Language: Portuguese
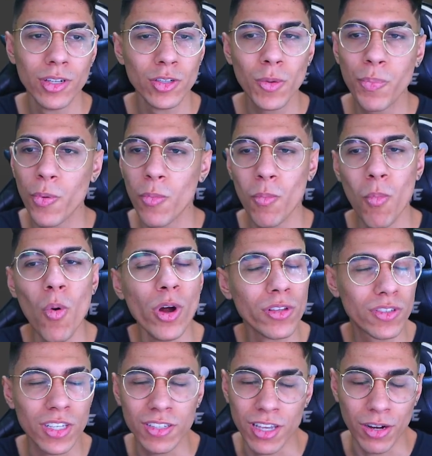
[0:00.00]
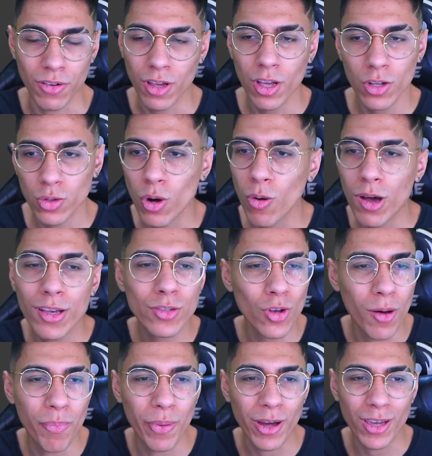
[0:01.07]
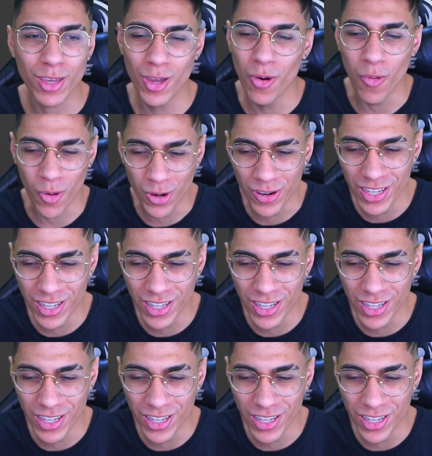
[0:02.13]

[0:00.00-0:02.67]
Tipo, muito sincero. Trocou a zopa e o olho,